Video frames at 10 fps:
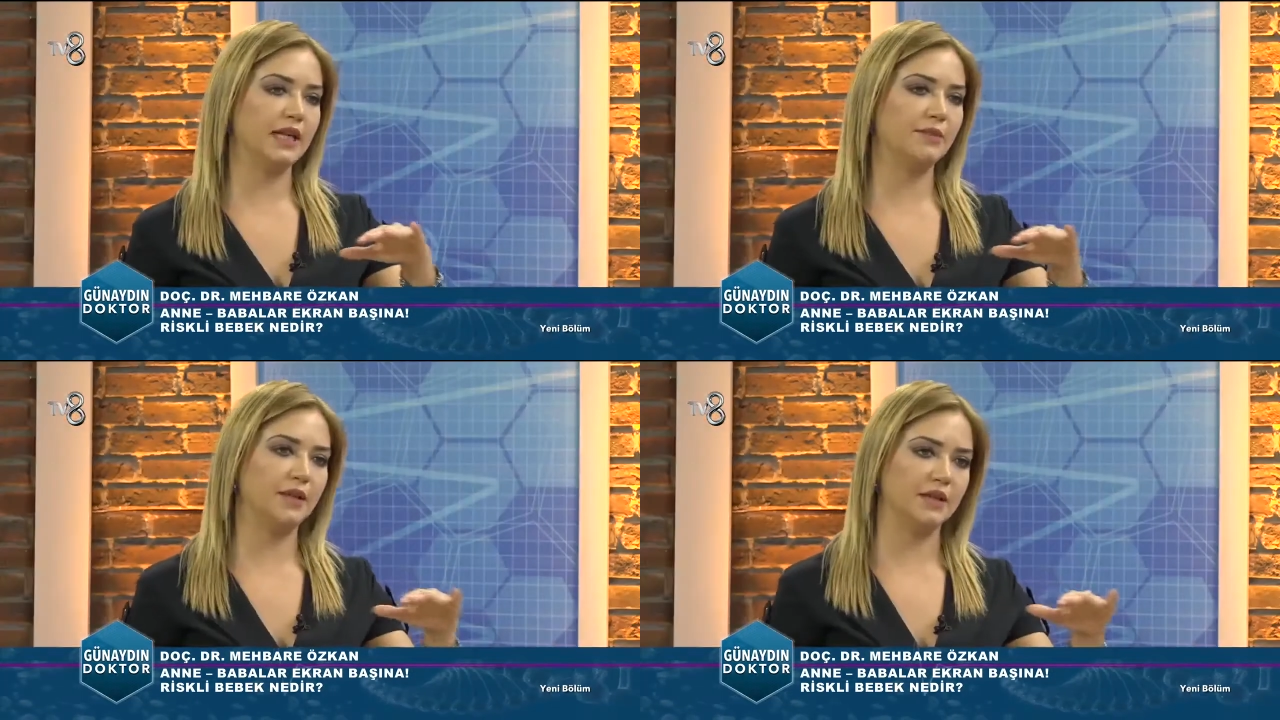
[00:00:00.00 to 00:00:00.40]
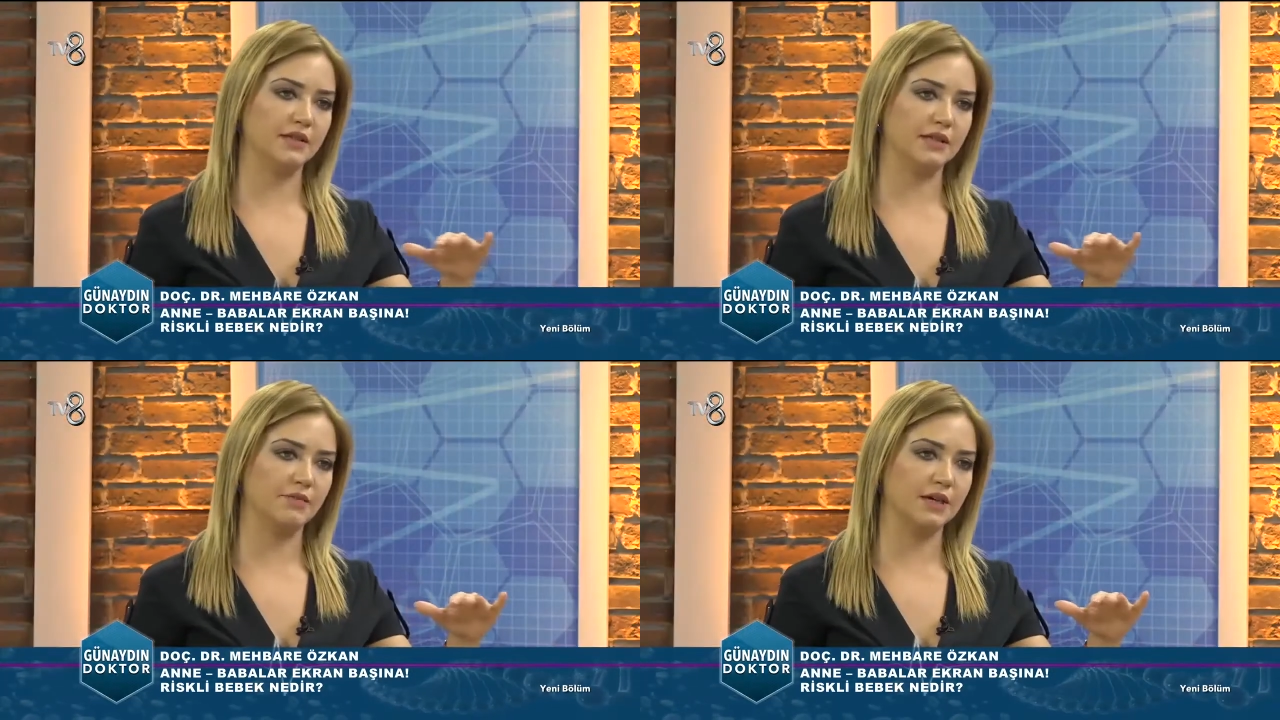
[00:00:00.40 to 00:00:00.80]
belli
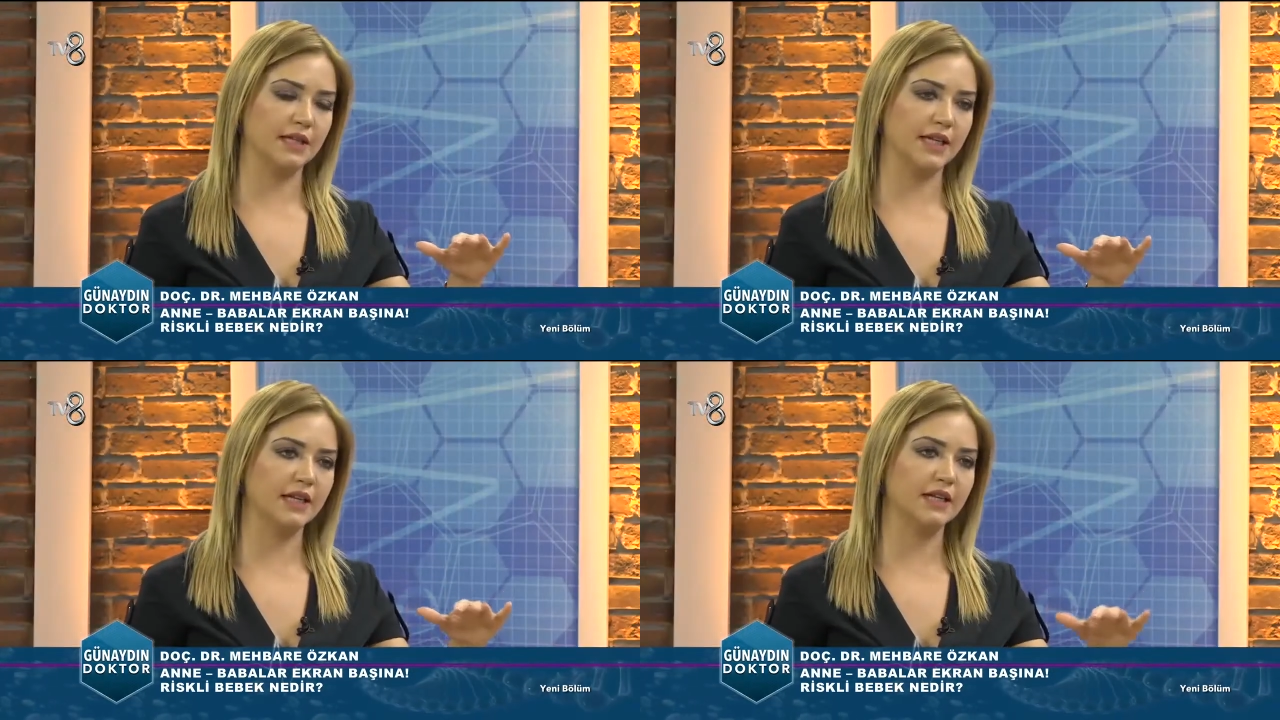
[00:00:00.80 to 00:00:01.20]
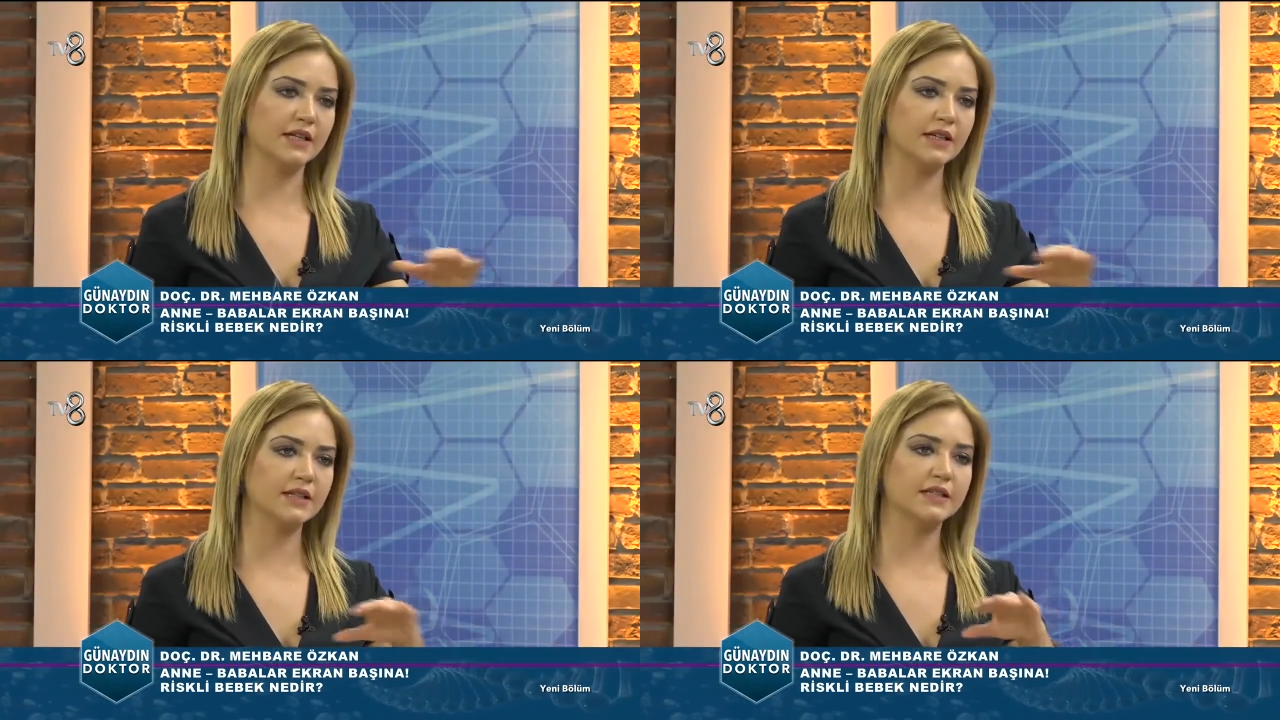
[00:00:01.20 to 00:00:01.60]
bir zamana gelene
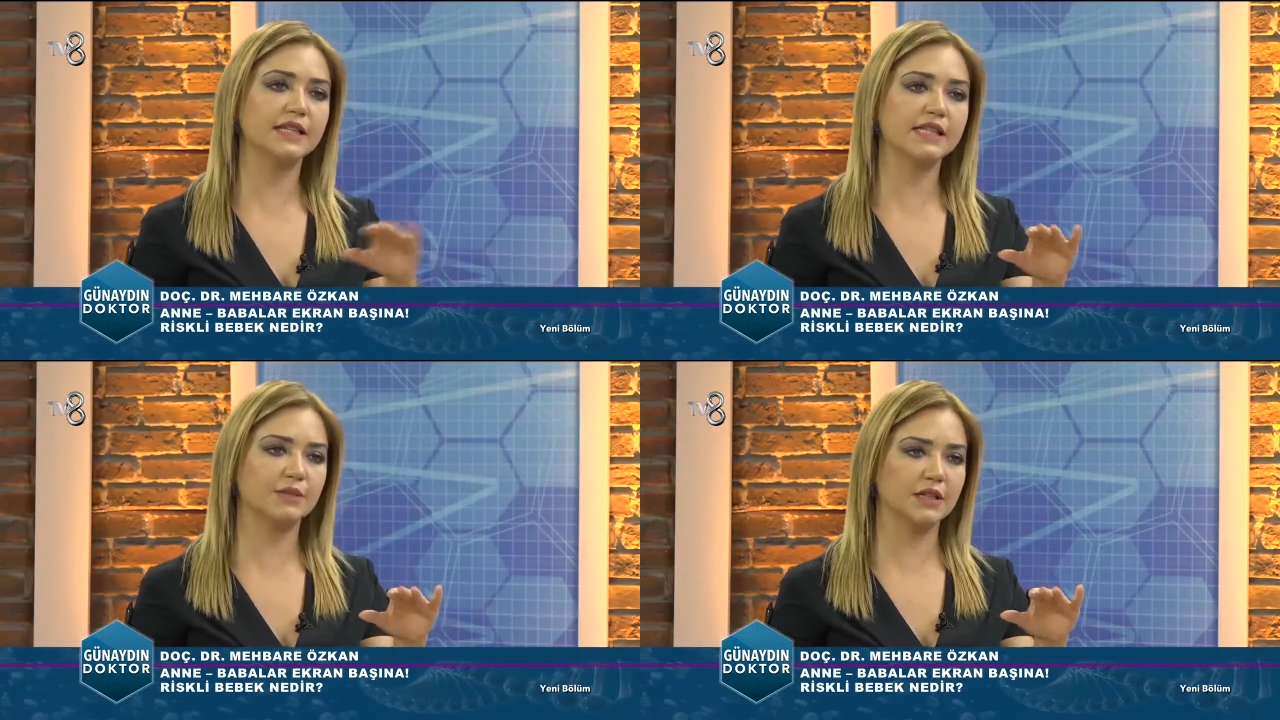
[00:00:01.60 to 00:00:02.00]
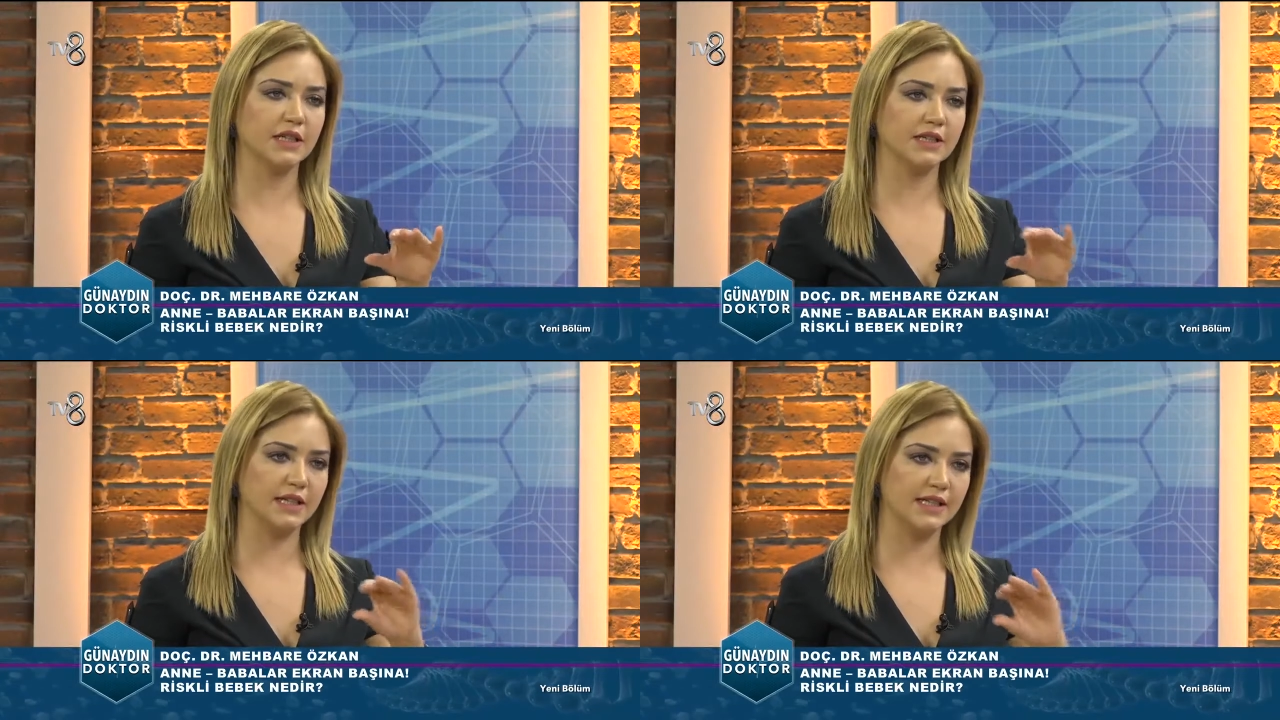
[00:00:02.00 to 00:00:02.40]
kadar ne zamana
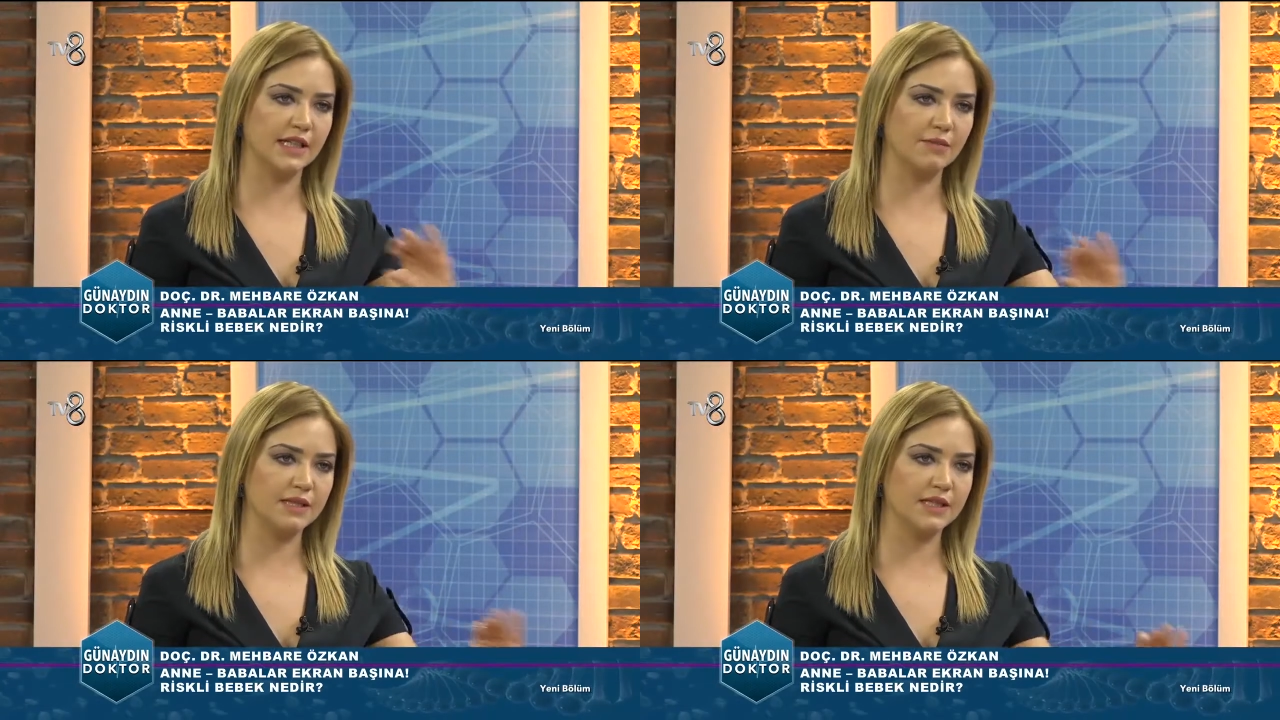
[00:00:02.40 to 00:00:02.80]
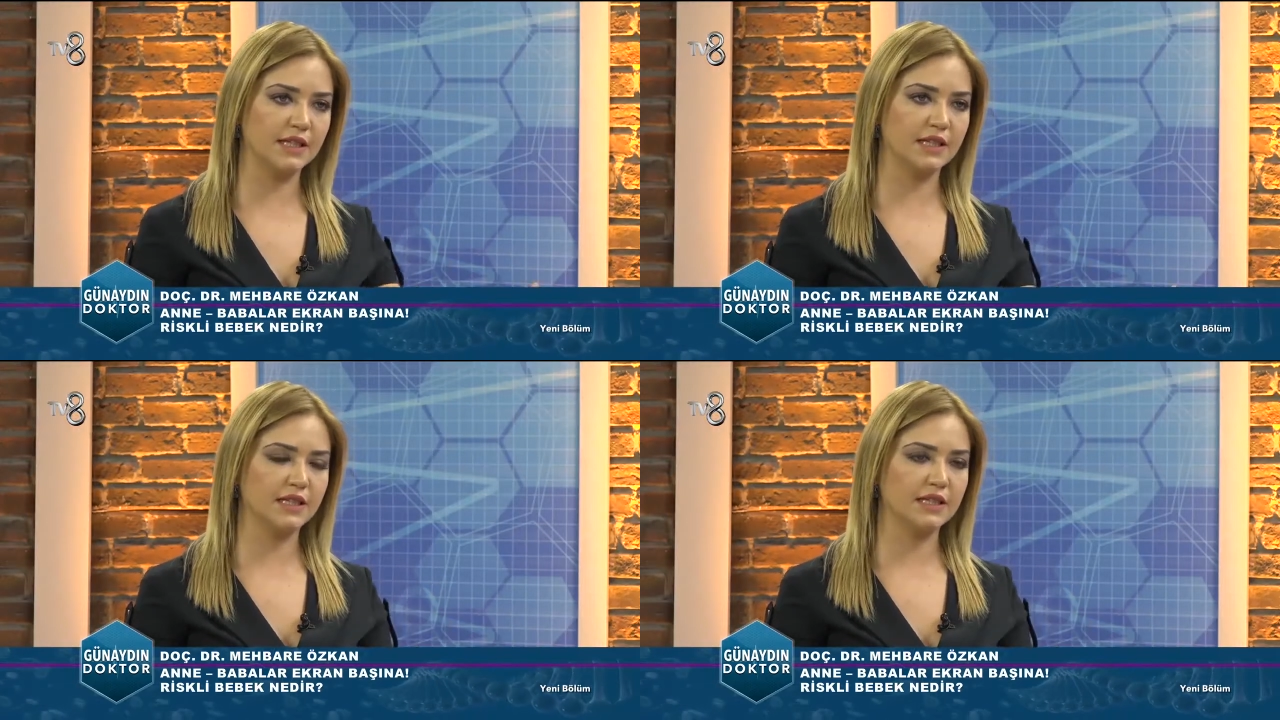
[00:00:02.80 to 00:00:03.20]
kadar izlenmesi
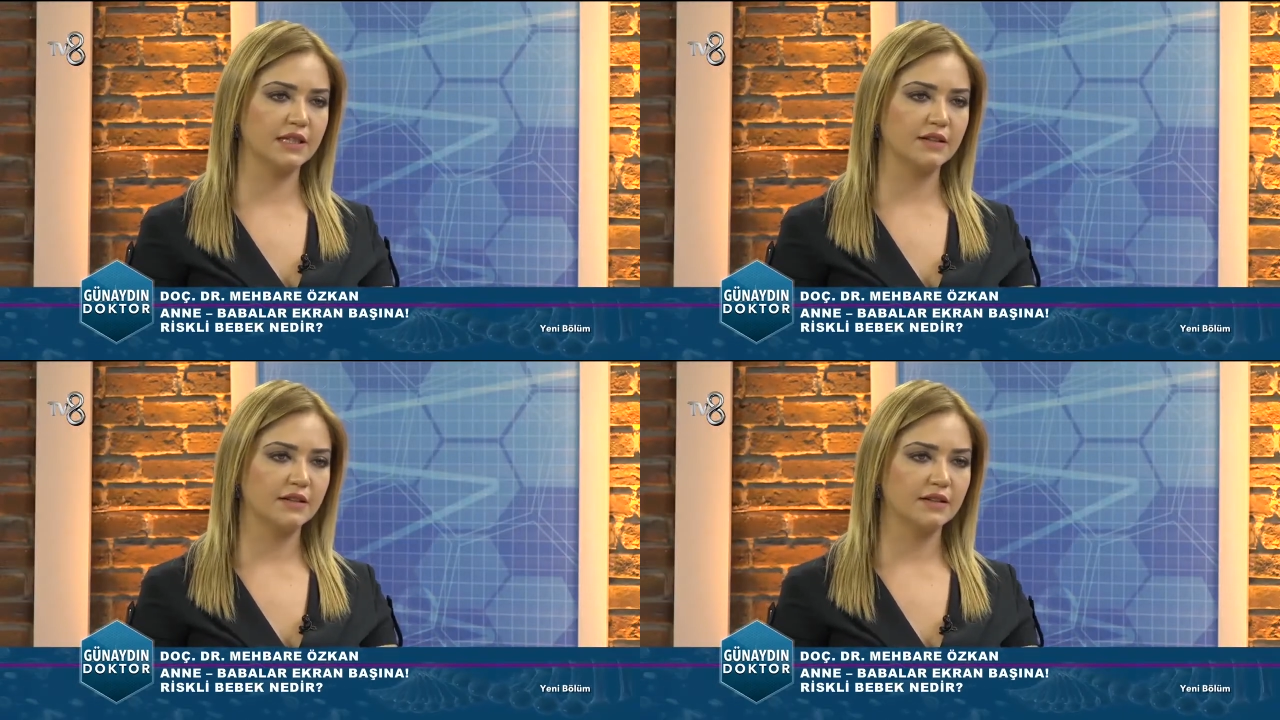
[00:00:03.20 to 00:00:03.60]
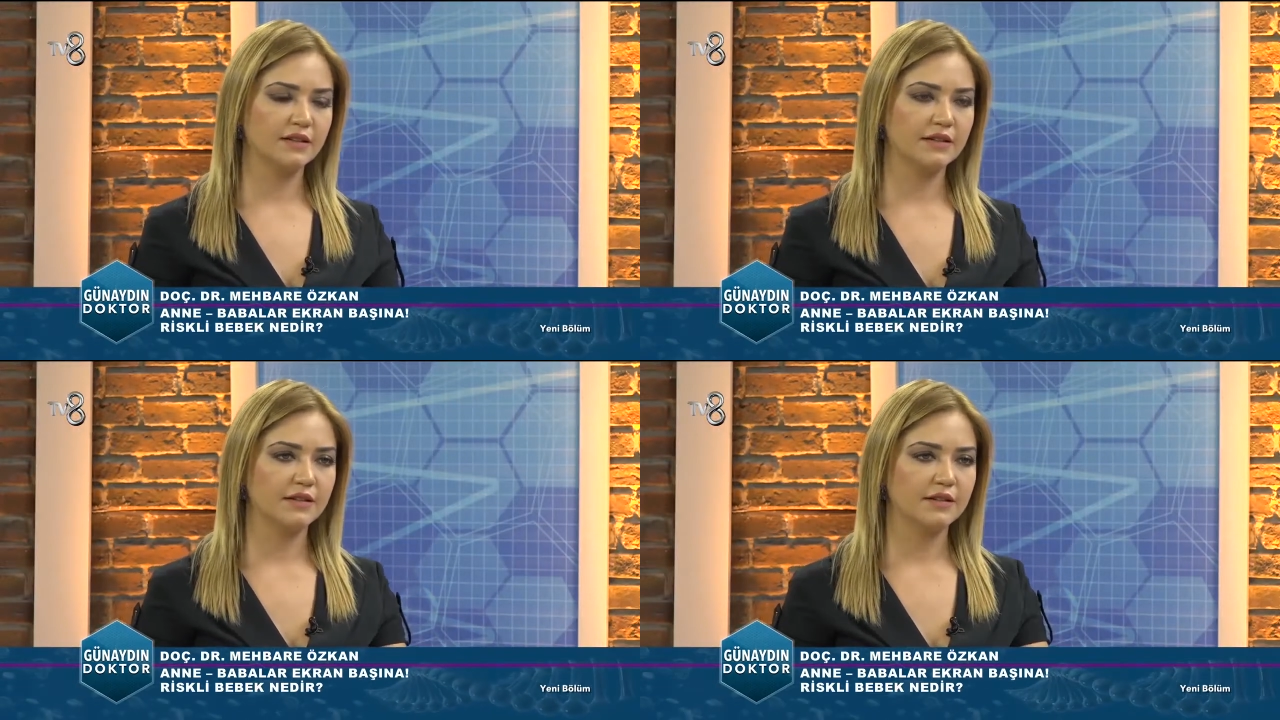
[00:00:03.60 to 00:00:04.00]
gerekir?
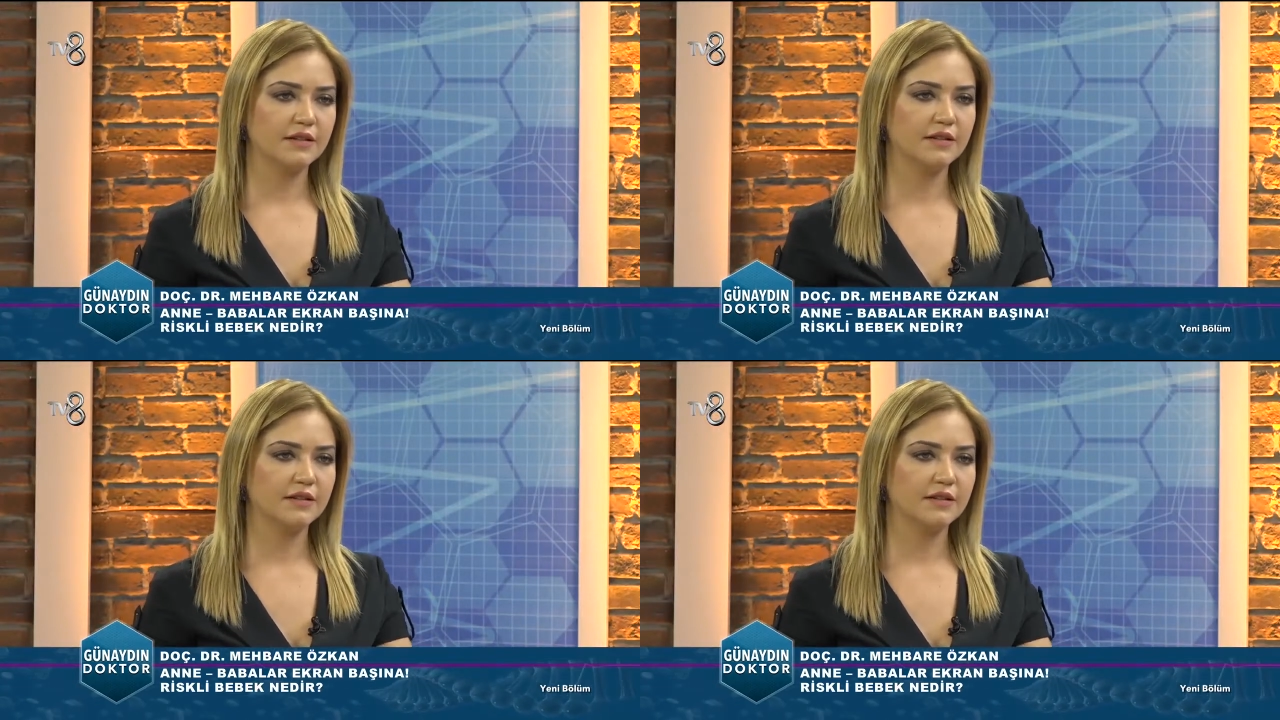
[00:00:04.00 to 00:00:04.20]
Şimdi riskli